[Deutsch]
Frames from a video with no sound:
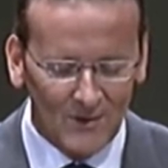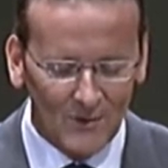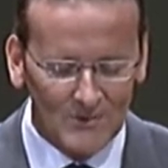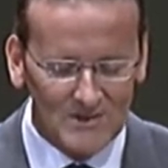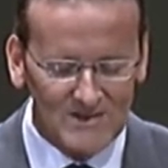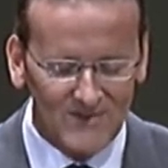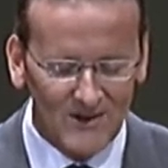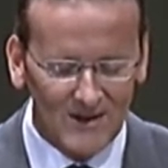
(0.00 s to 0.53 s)

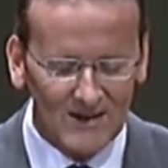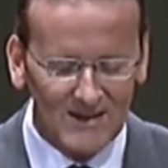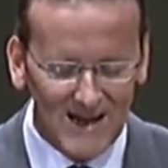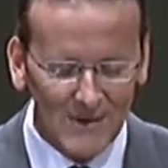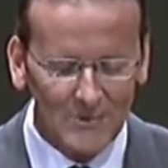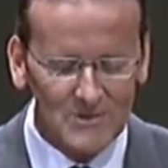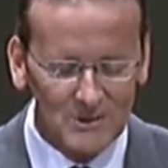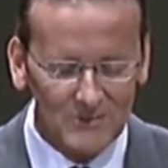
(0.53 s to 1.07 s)
und zwar
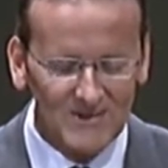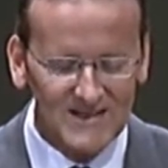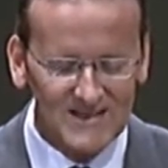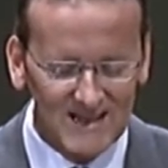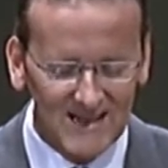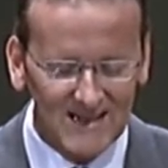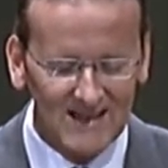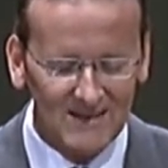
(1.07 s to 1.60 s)
genauso, wie es
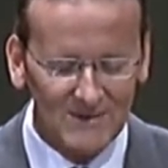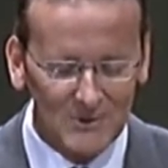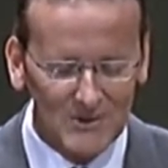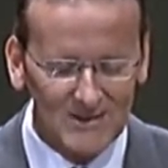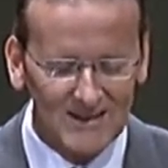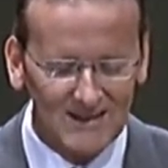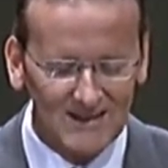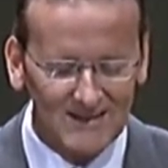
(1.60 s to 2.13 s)
jeder
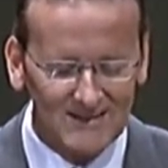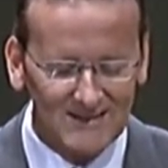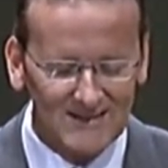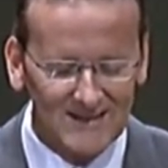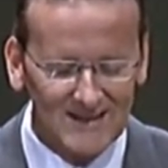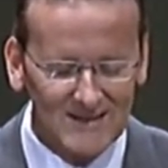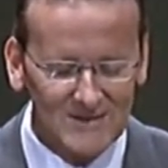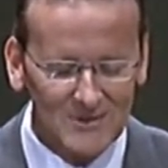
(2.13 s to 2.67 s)
nötig
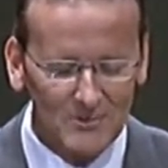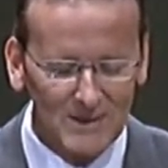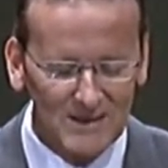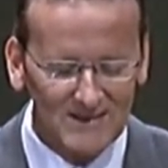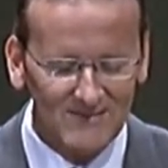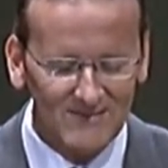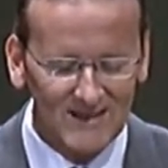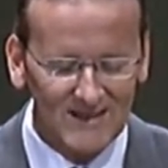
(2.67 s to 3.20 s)
hat. So
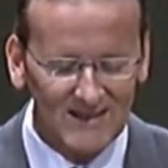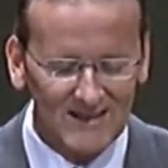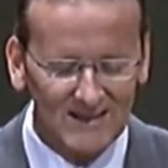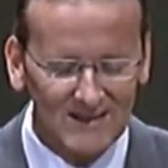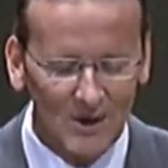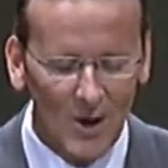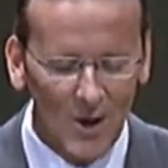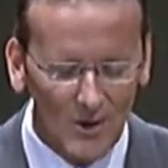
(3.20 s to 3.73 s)
bitten wir
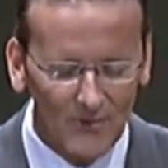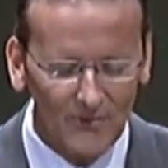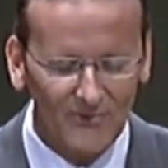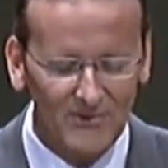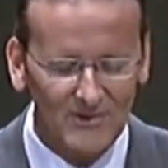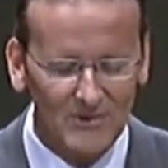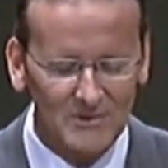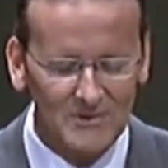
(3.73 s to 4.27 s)
dich,
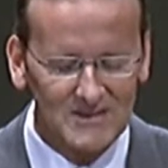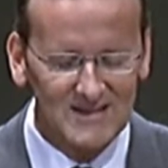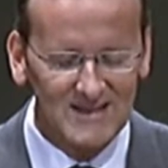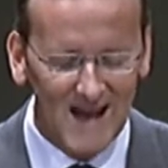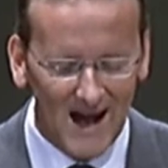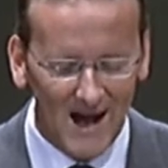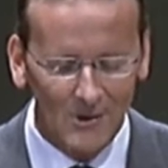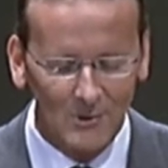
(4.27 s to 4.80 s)
öffne uns
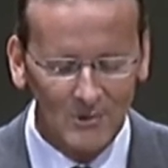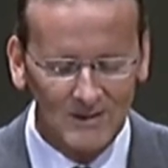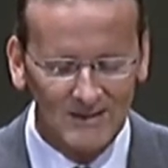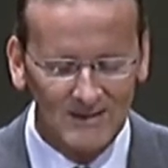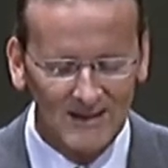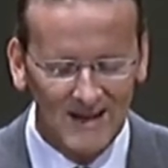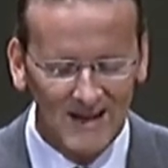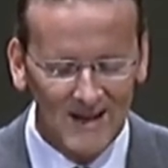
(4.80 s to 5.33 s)
die
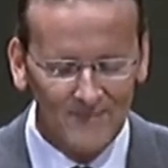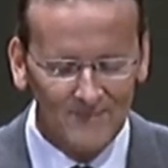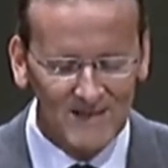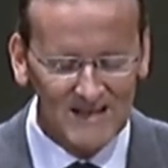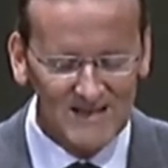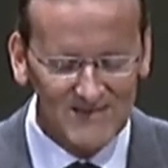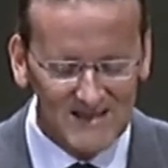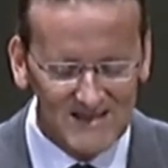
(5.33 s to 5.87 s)
Augen,
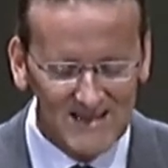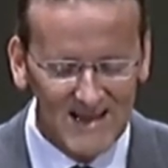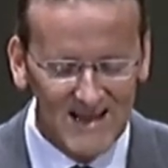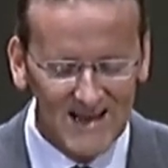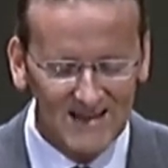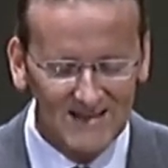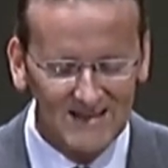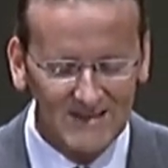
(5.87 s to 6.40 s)
dass wir
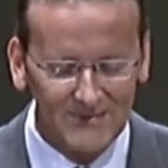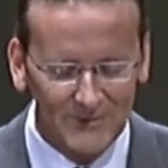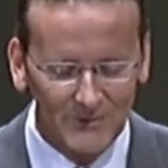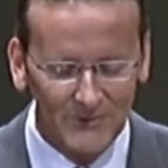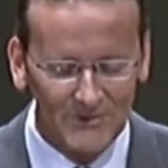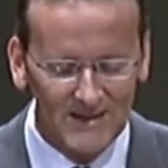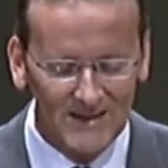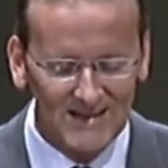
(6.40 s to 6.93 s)
sehen die
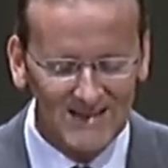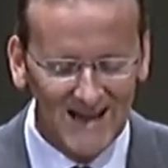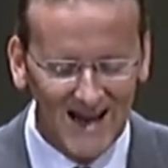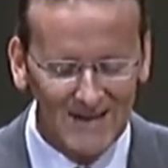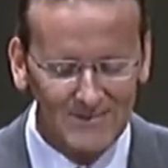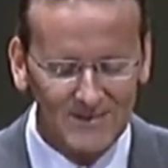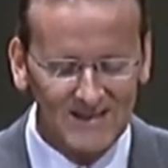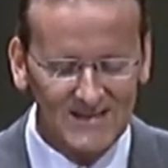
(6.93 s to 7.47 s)
Wunder in
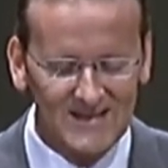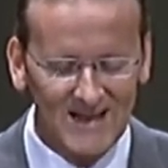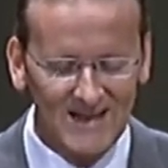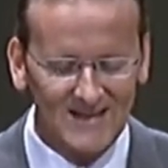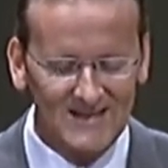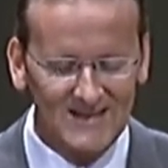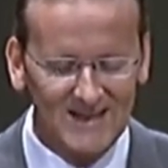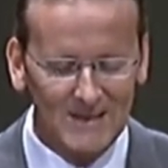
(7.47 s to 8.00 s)
deinem
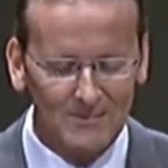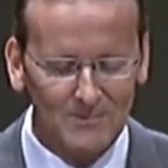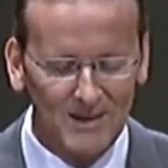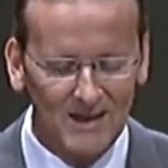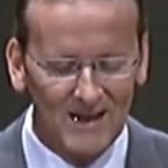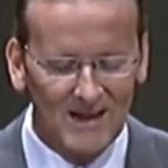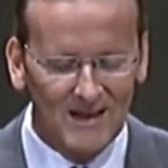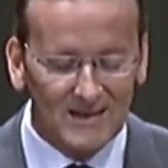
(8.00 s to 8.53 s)
Gesetz gib.
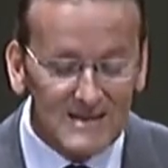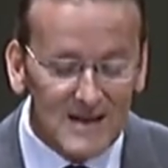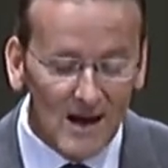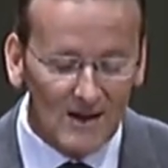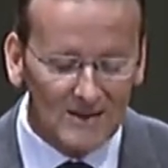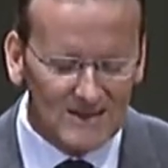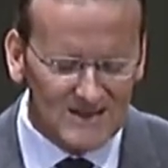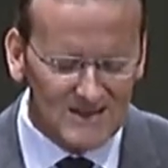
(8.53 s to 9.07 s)

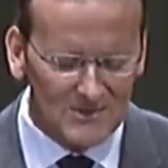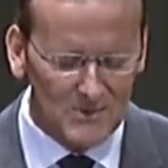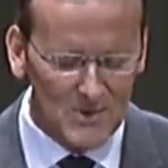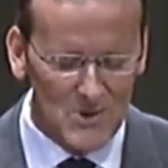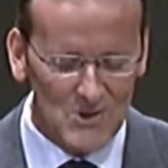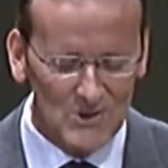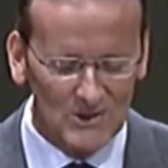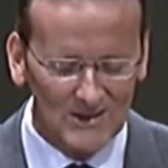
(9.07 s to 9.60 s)
Gnade zum
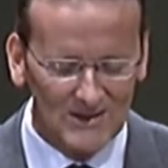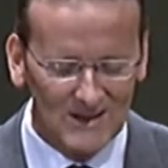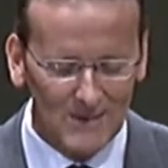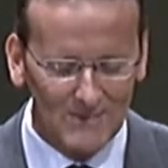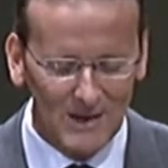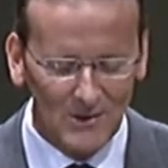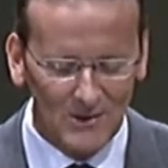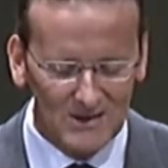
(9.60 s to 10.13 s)
Hören,
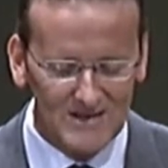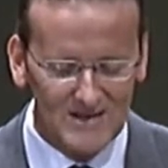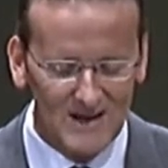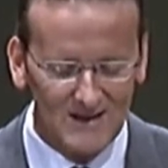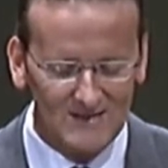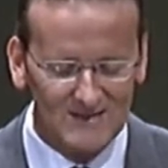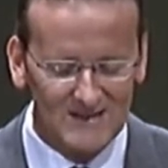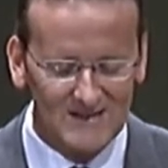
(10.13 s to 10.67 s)
aber auch
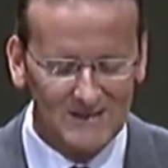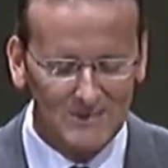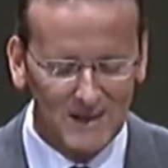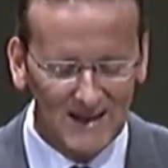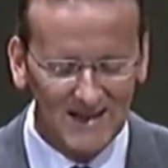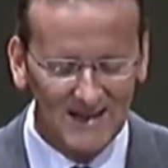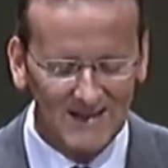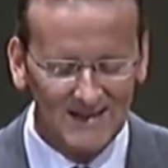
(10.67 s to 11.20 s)
Gnade zum
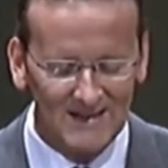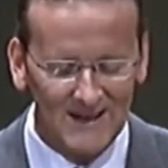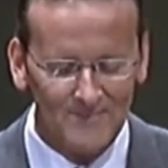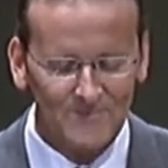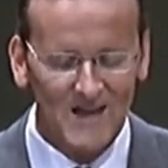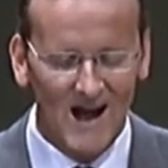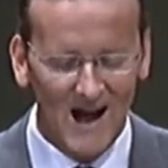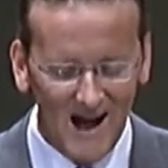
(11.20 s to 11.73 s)
Reden.
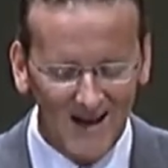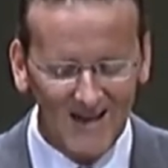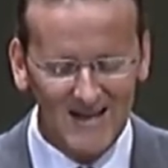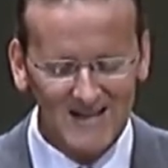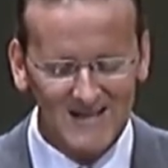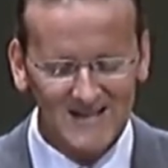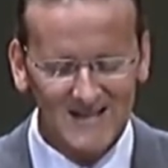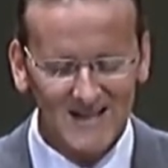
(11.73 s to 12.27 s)

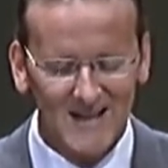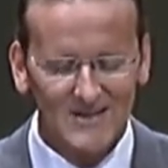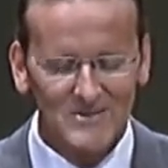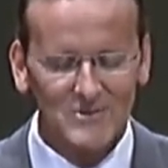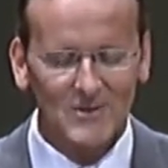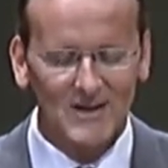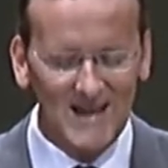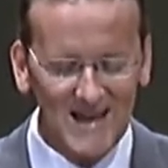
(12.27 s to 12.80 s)
Alles
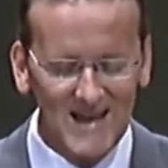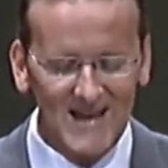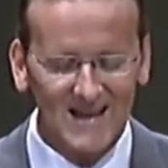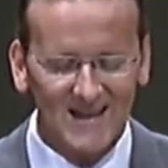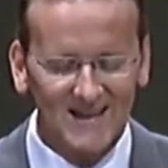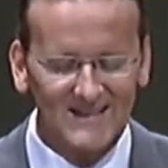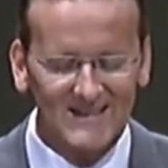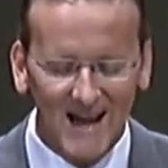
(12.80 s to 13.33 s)
zur
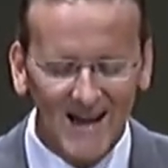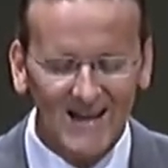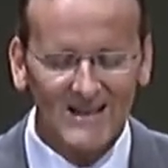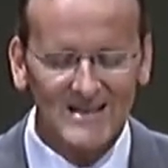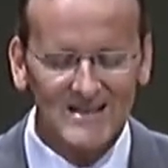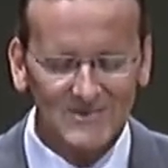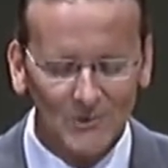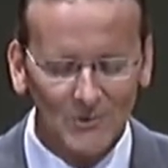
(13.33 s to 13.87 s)
Ehre
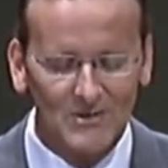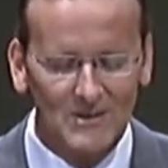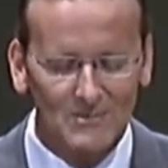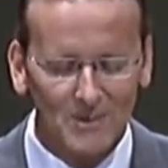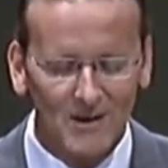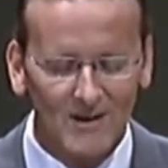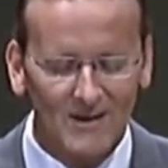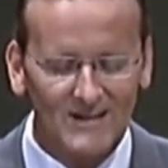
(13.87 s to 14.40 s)
deines
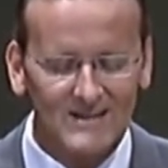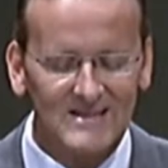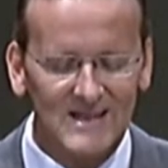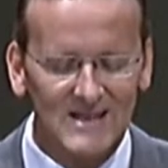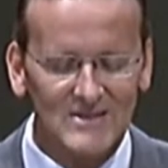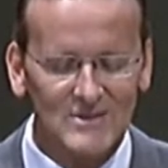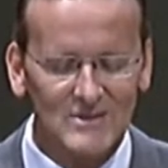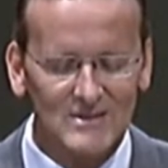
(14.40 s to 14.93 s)
wunderbaren
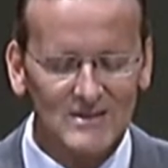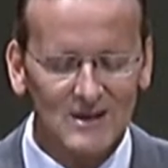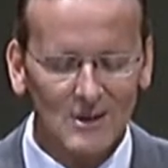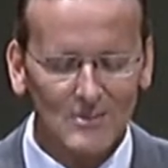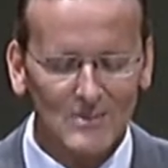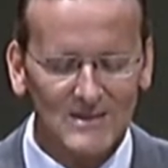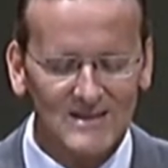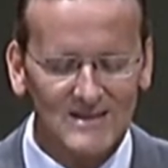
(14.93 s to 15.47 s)

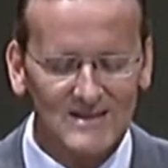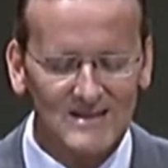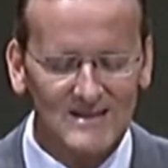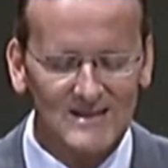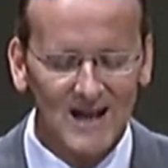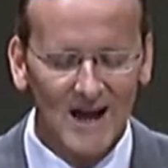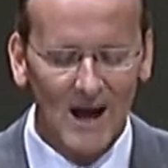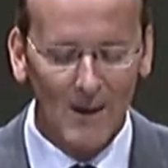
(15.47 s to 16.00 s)

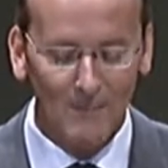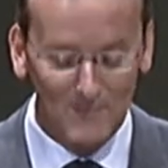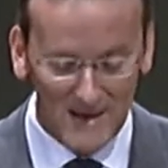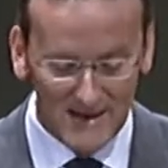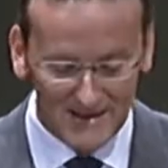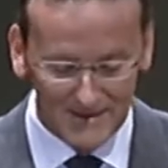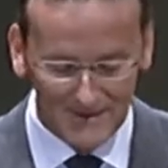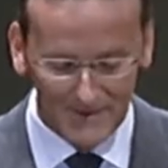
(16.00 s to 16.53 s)
Jesus-Namens.
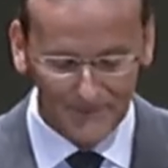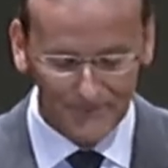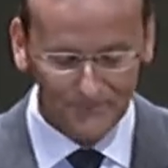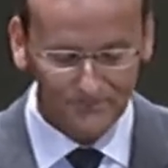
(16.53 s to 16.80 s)
Amen.